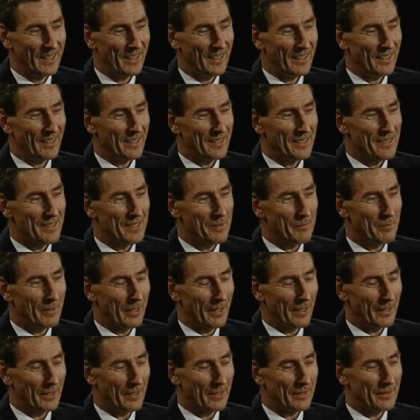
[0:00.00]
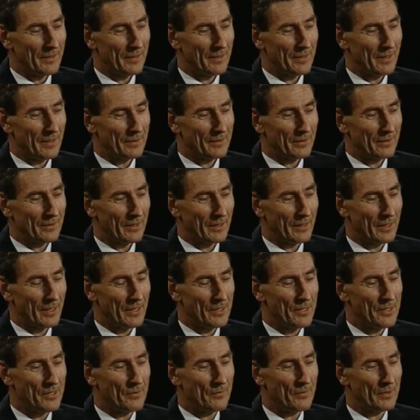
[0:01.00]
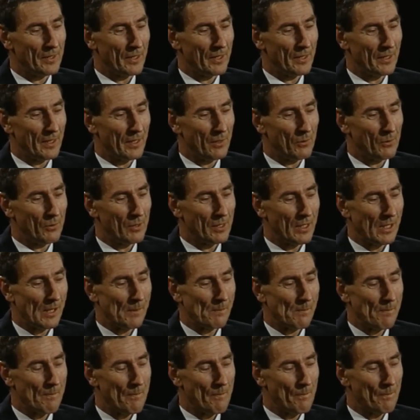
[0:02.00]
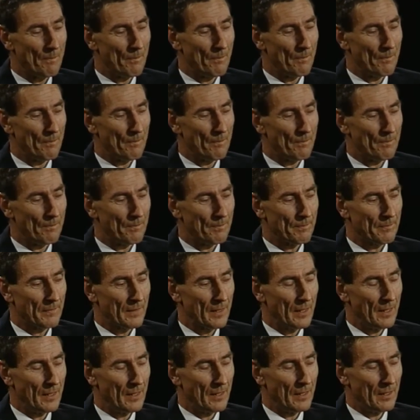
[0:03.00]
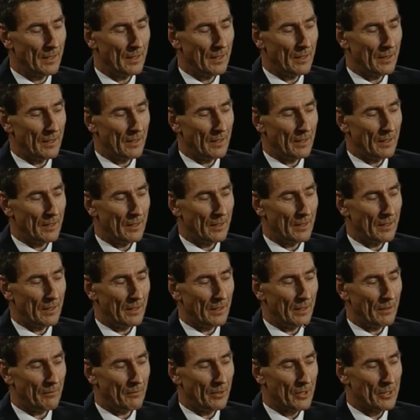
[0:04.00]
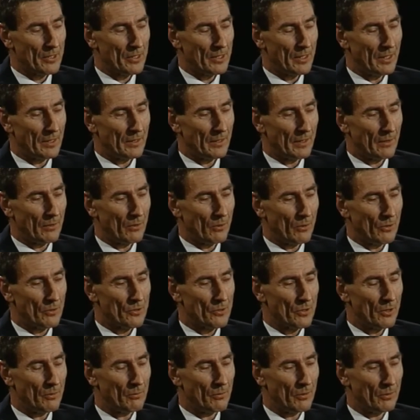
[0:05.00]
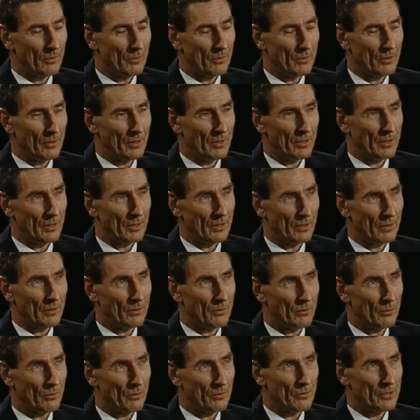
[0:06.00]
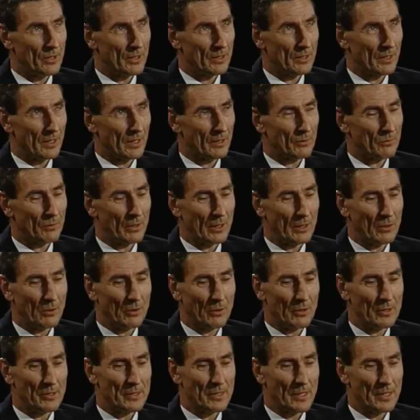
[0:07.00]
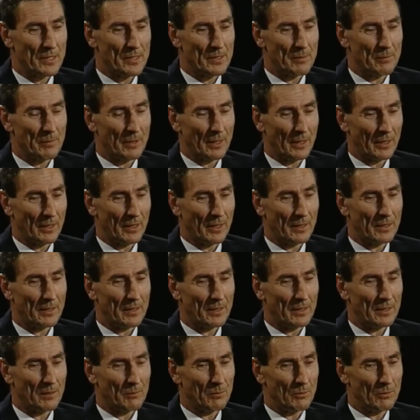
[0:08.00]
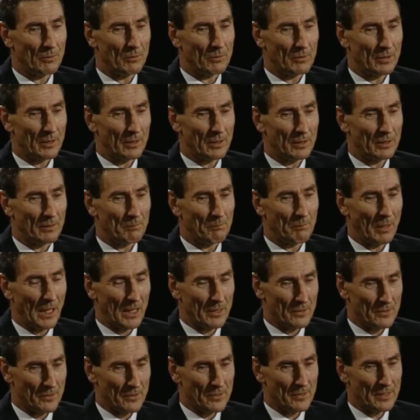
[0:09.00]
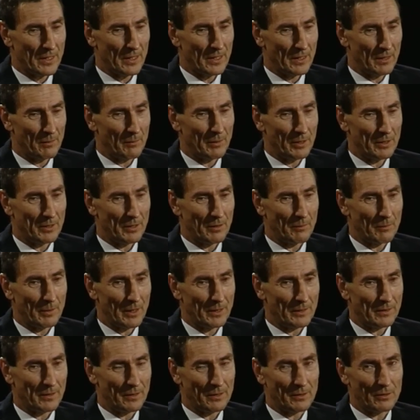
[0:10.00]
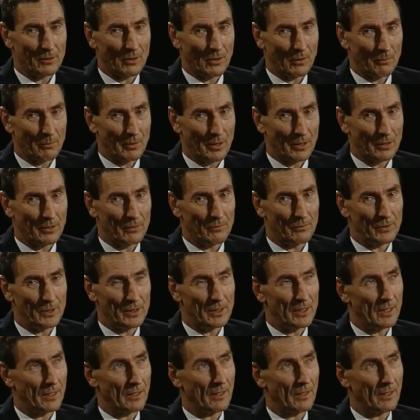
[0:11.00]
Cybernetyka to taka dziwna nauka. Mm. E, właściwie taką osobą, e, którą się traktuje jako ojca cybernetyki, był tak bardzo znany matematyk Norbert Wiener.